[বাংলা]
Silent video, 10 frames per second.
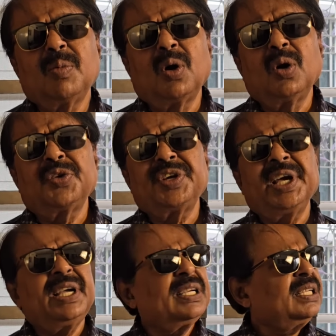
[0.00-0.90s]
বলল যে
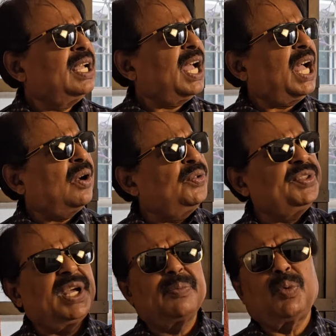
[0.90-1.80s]
আগুন
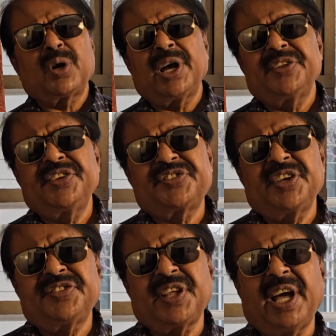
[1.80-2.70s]
দিয়ে পড়ায় দিছে
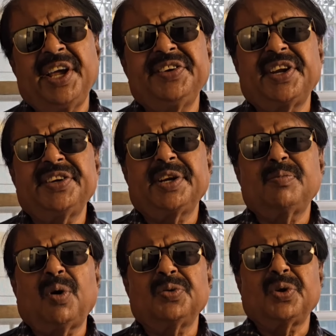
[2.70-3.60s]
তাই ইন্টারনেট
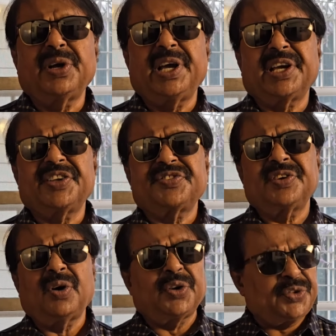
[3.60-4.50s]
বন্ধ হয়ে গেছে
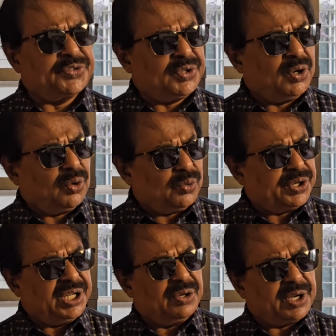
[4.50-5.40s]
অথচ
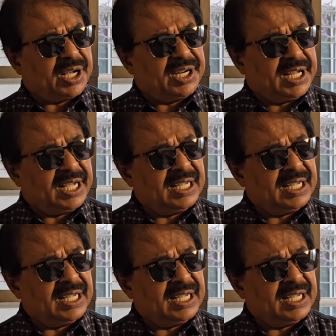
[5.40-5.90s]
উনি ওইখানে